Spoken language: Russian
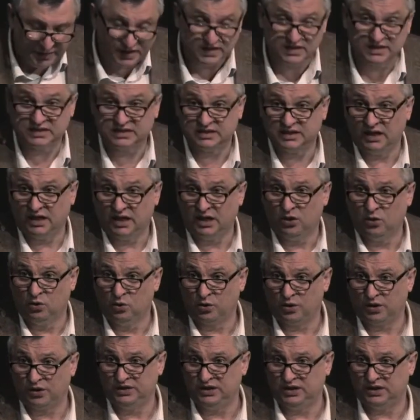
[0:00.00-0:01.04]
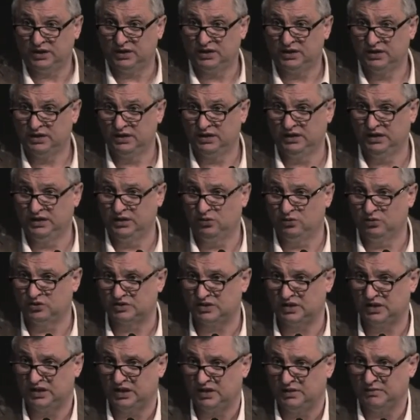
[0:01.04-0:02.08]
песнь о городе
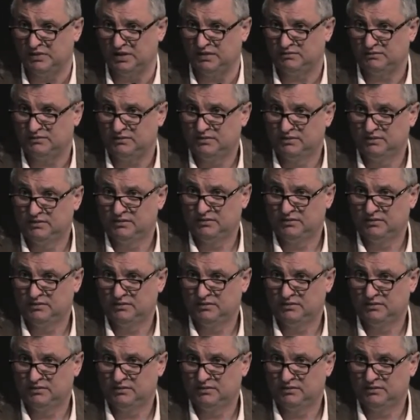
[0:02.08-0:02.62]
Иерусалиме.